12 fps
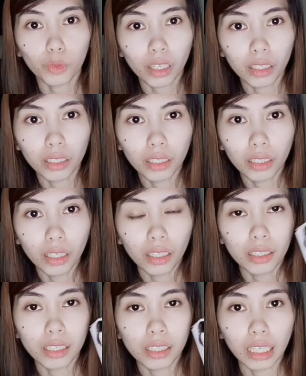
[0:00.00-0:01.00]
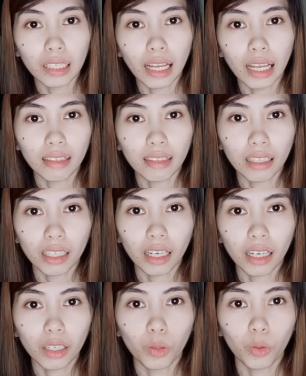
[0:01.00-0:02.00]
nag-skin lightening
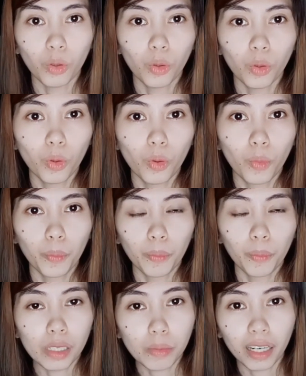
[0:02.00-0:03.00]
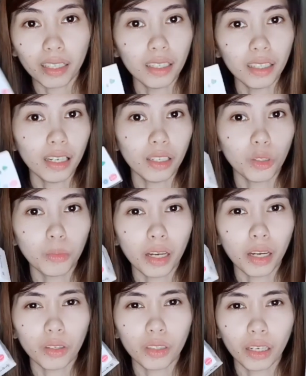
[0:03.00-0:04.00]
kayo, mas maganda rin kung
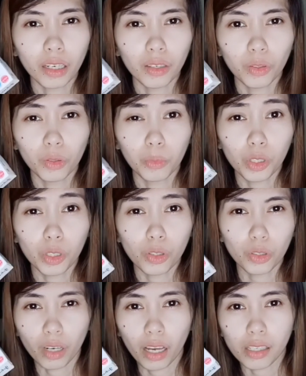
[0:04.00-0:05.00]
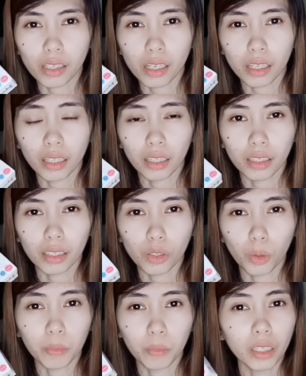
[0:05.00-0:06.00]
meron ka rin moisturizing
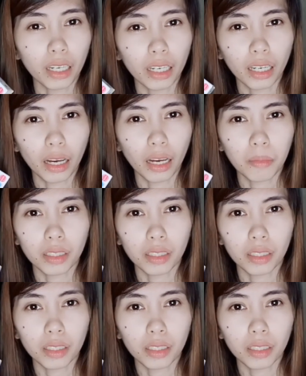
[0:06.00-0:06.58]
soap na ginagamit